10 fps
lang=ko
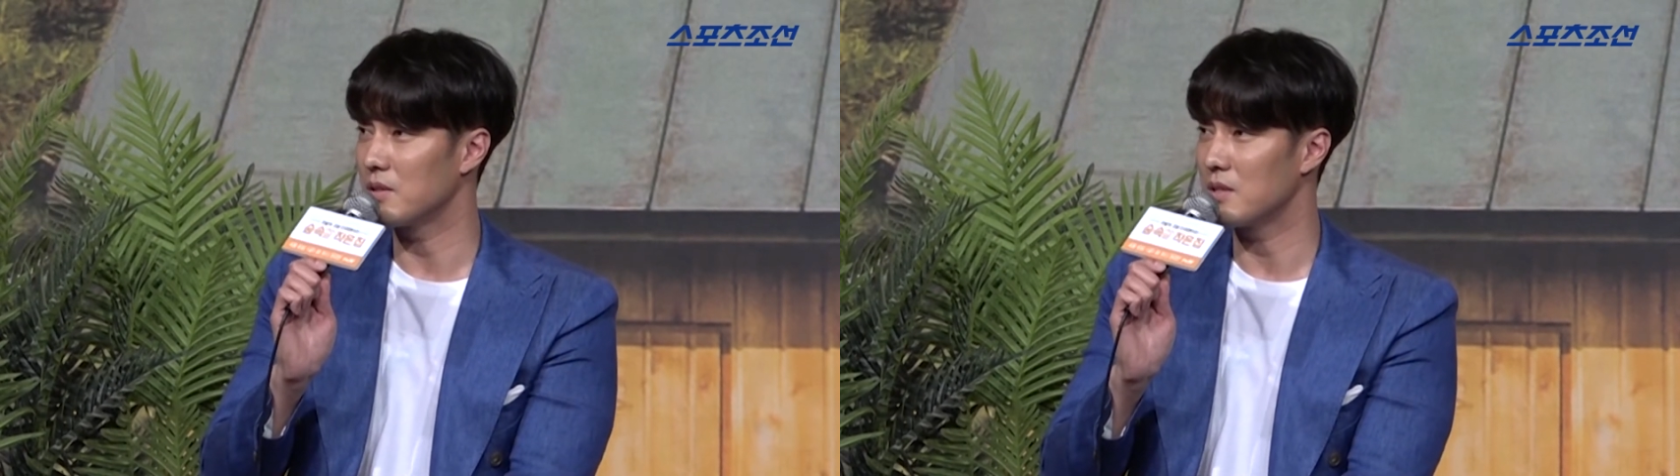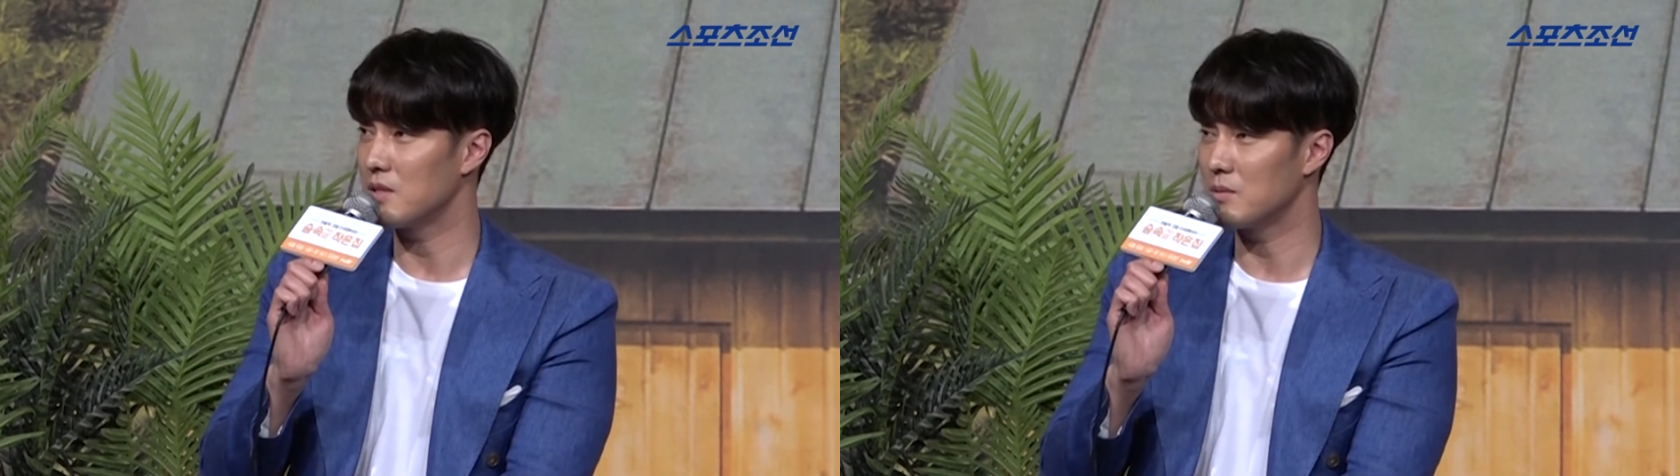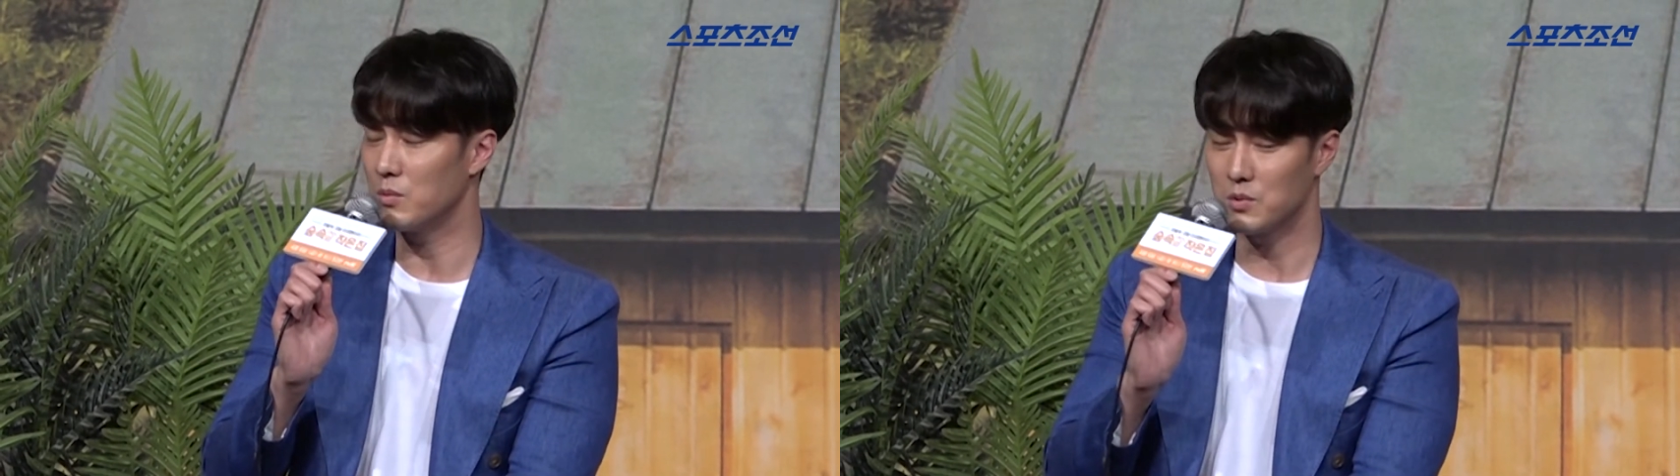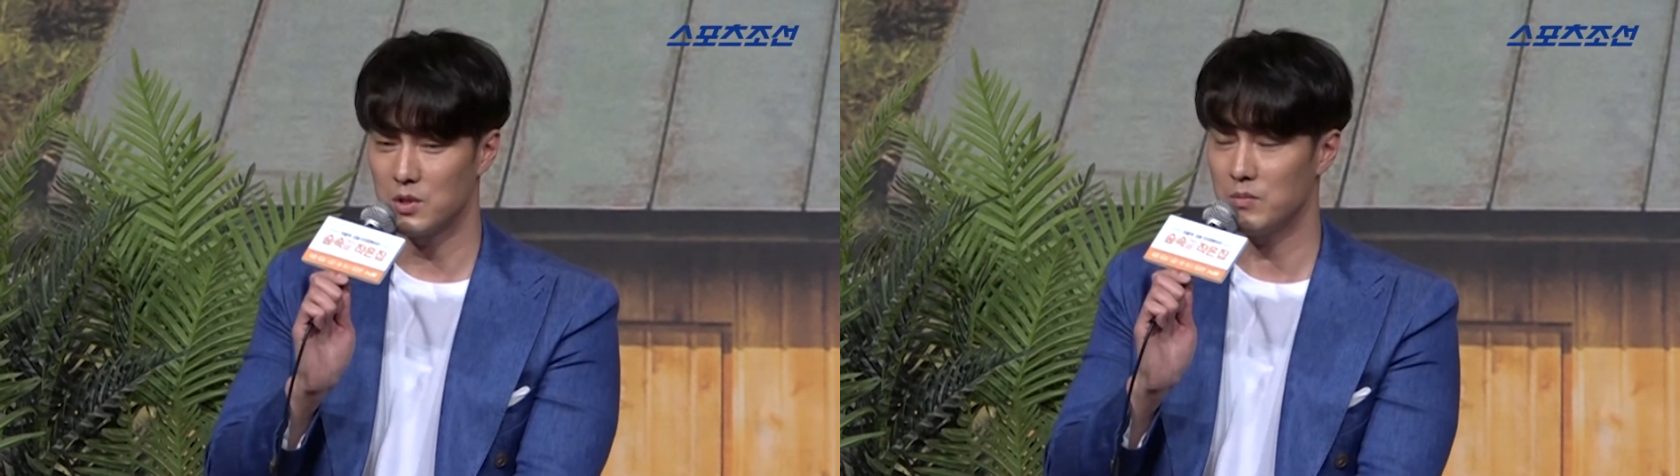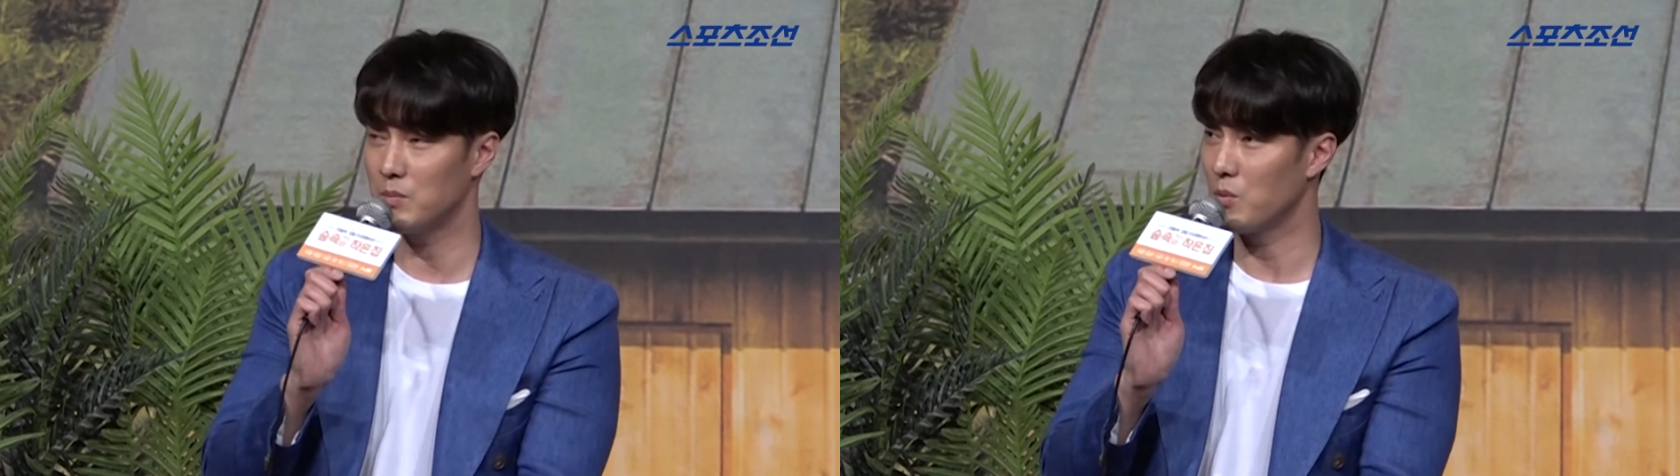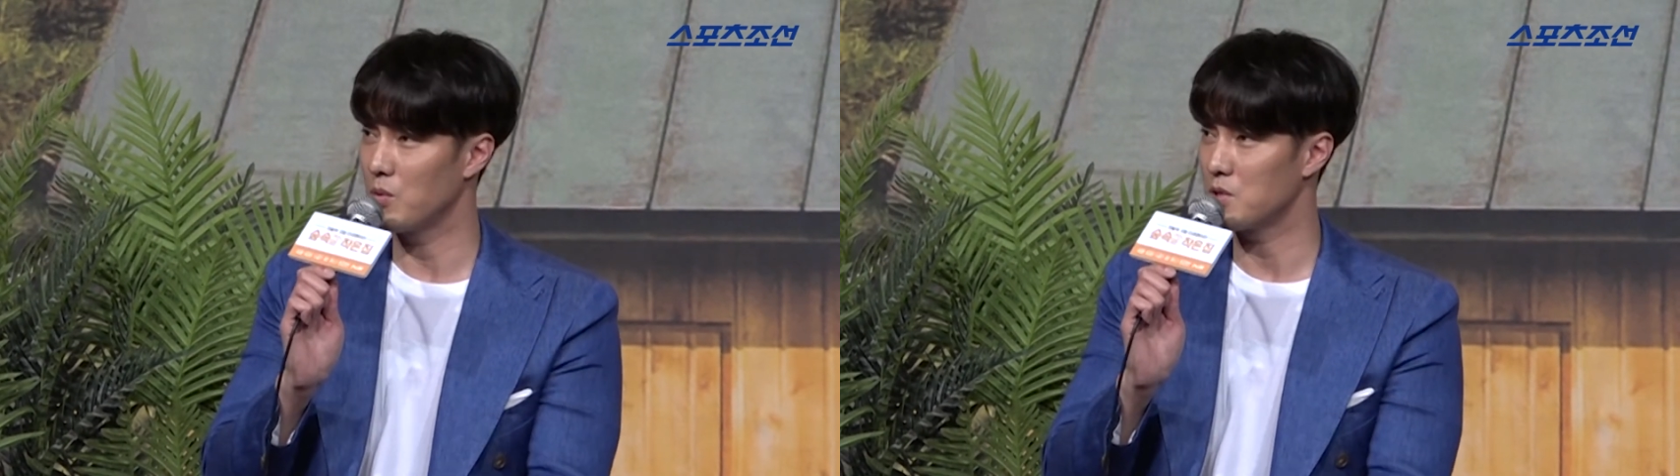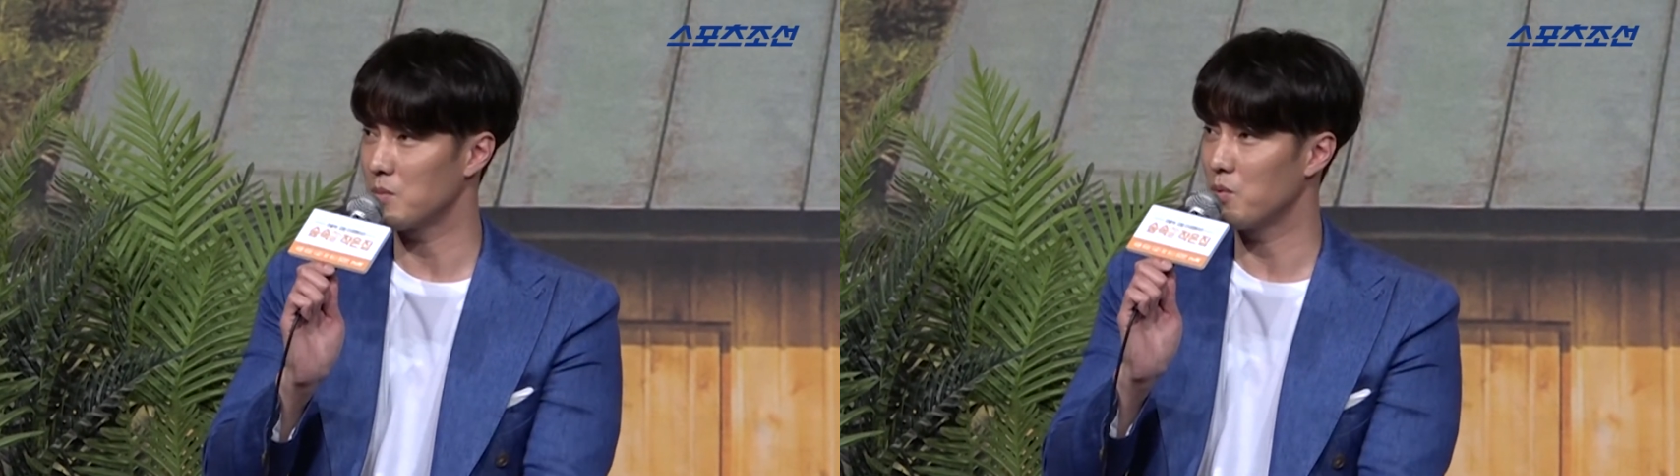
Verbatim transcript: 그냥 뭐 TV 보고 책